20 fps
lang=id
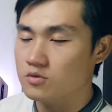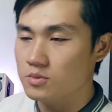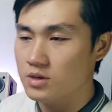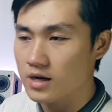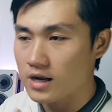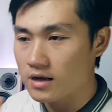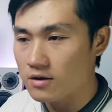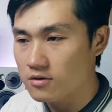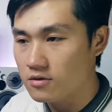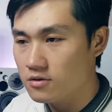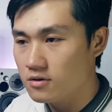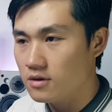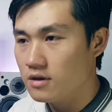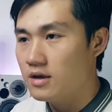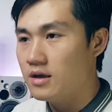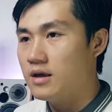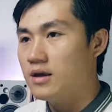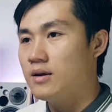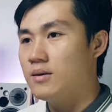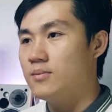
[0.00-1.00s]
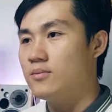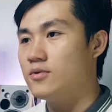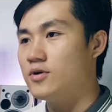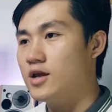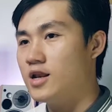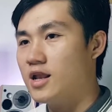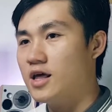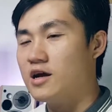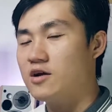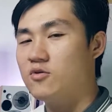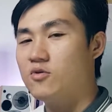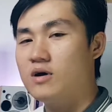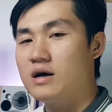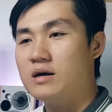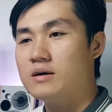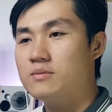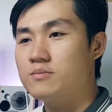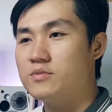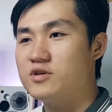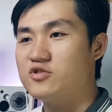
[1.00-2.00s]
berlalu, mulailah gue
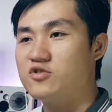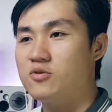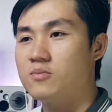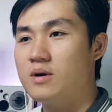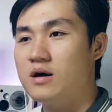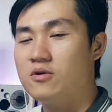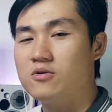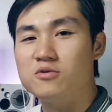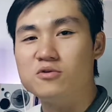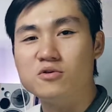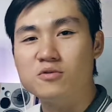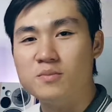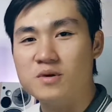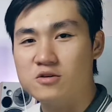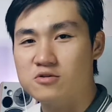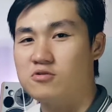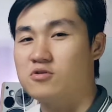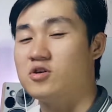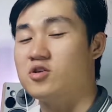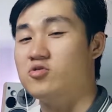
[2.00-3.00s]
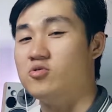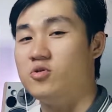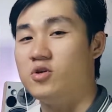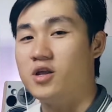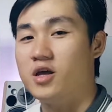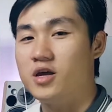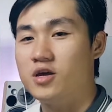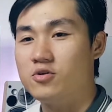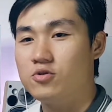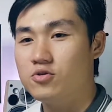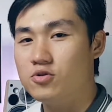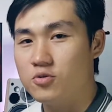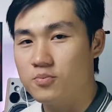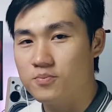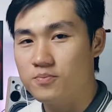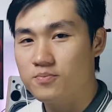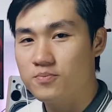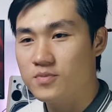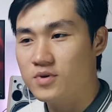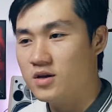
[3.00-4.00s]
mencoba untuk masuk ke dunia YouTube.
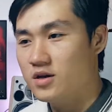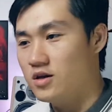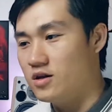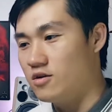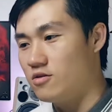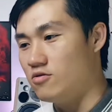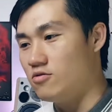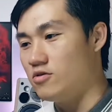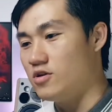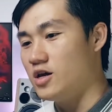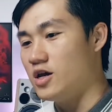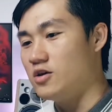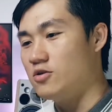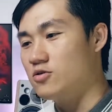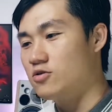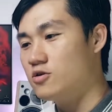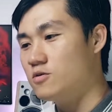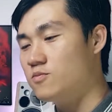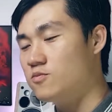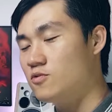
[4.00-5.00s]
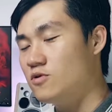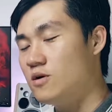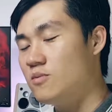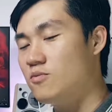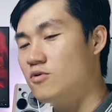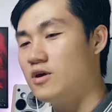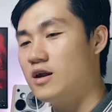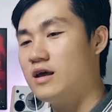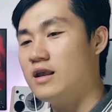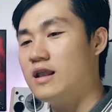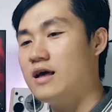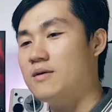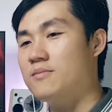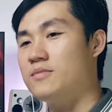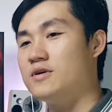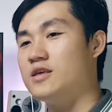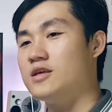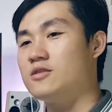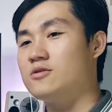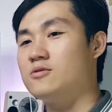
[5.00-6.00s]
Dunia YouTube gue mulailah
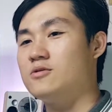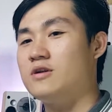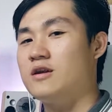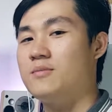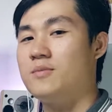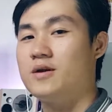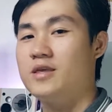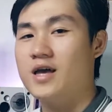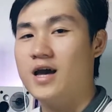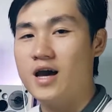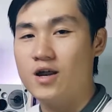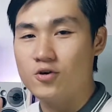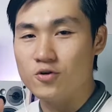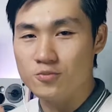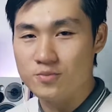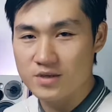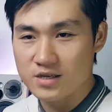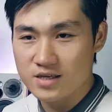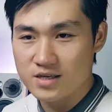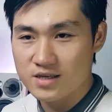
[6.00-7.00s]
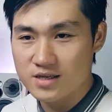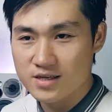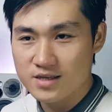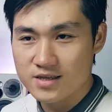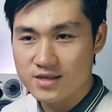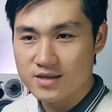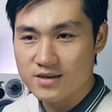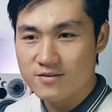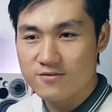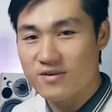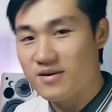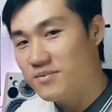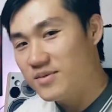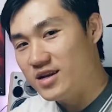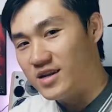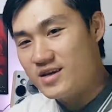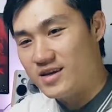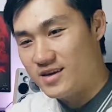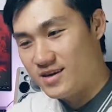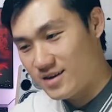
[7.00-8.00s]
menyentuh namanya Adobe
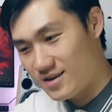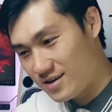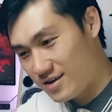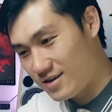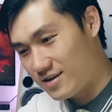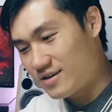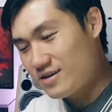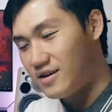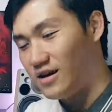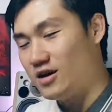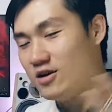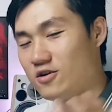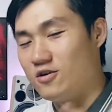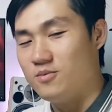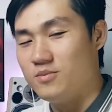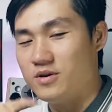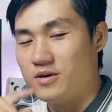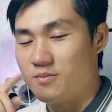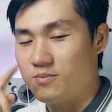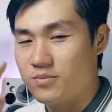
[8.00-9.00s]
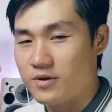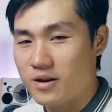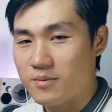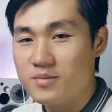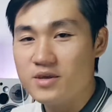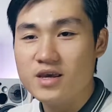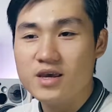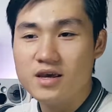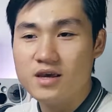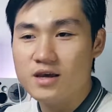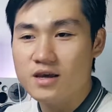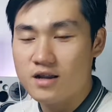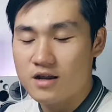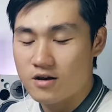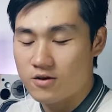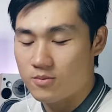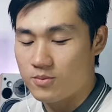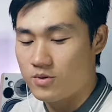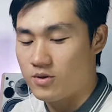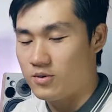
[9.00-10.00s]
Family, Adobe Premiere,
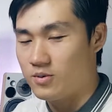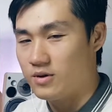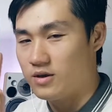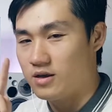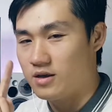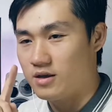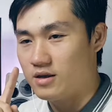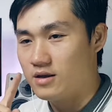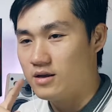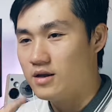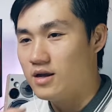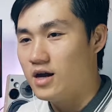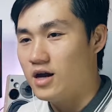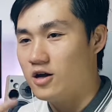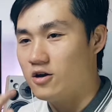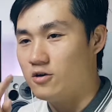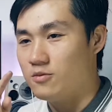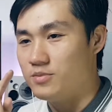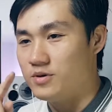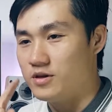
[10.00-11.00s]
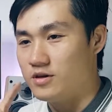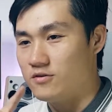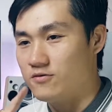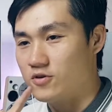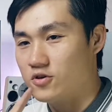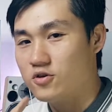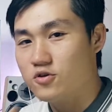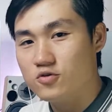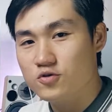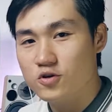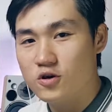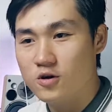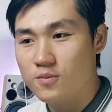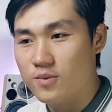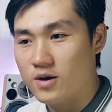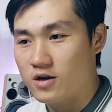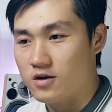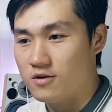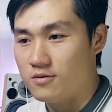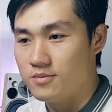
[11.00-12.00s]
Adobe, Adobe Photoshop,
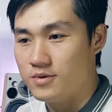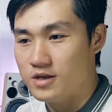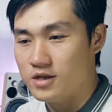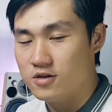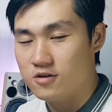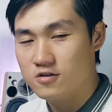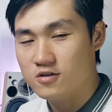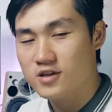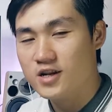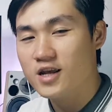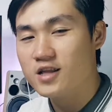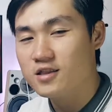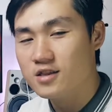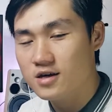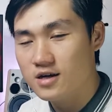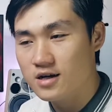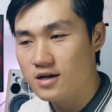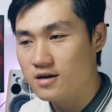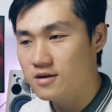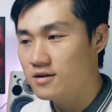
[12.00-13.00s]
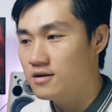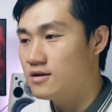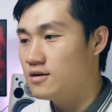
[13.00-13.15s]
Adobe Illustrator.